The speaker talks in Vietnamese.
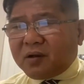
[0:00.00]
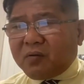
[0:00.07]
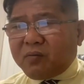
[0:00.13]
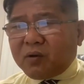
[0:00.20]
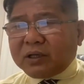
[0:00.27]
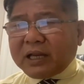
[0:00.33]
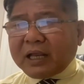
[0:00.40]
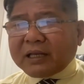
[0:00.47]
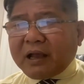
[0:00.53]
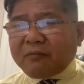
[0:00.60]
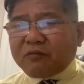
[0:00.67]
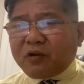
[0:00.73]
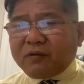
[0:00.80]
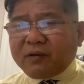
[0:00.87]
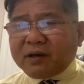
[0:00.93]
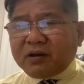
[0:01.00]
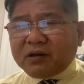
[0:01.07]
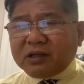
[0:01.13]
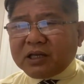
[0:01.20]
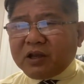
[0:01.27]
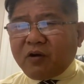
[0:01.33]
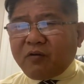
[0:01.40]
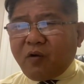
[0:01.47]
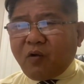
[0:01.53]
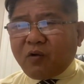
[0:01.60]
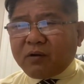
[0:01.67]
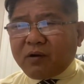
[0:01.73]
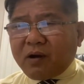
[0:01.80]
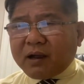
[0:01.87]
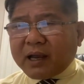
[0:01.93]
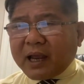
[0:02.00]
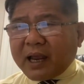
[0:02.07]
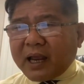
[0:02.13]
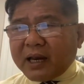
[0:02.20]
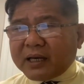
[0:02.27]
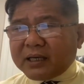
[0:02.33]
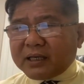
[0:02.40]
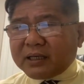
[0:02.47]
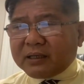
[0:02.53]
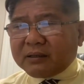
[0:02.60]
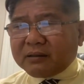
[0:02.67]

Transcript: tôi không muốn dài dòng quý vị nó nhiều vụ đó họ kể